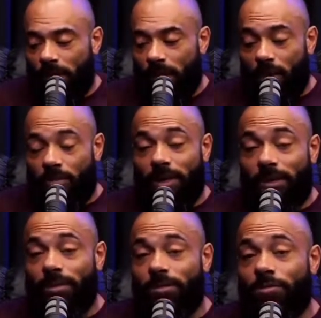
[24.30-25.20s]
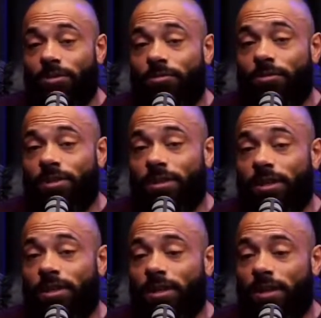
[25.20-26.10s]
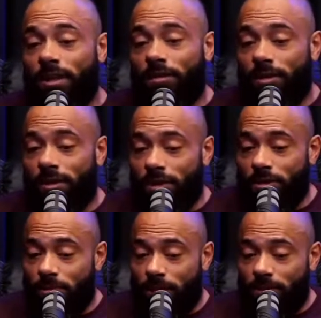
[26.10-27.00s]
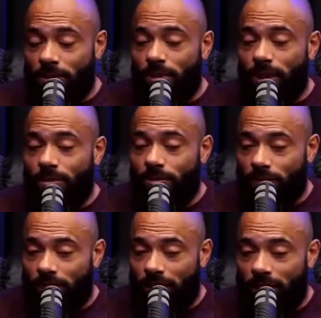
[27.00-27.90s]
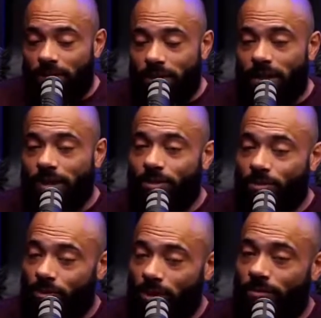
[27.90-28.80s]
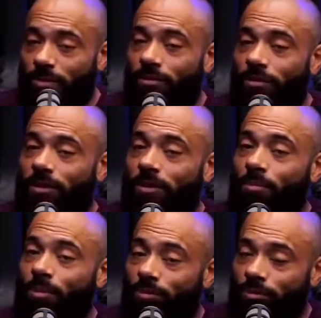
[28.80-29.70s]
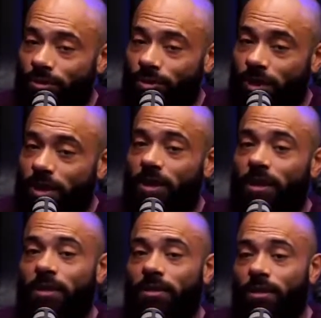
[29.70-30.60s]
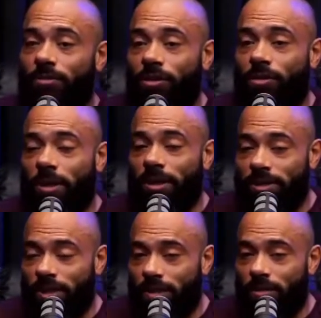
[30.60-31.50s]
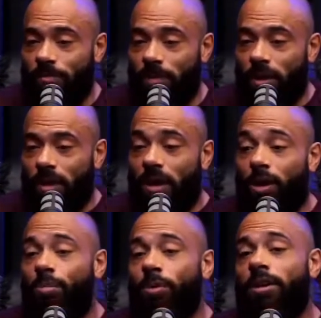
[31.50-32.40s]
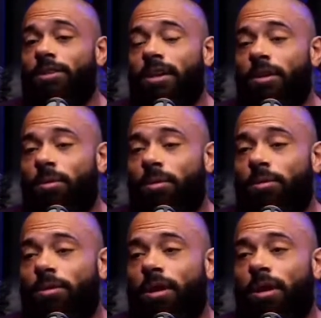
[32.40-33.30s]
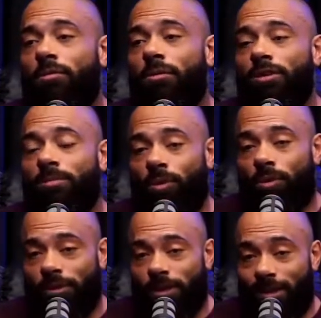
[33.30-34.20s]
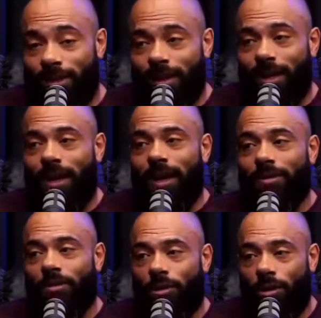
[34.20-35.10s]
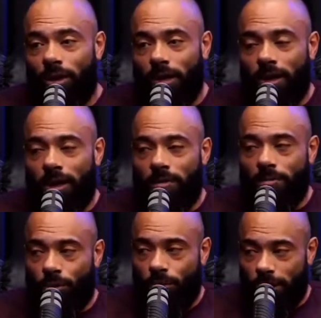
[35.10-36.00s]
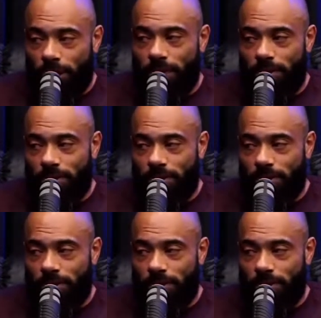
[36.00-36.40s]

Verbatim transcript: É uma questão de você ter o entendimento e maturidade que a escolha foi feita por você, não seu parceiro. Eu, por exemplo, tenho uma esposa que adora hambúrguer.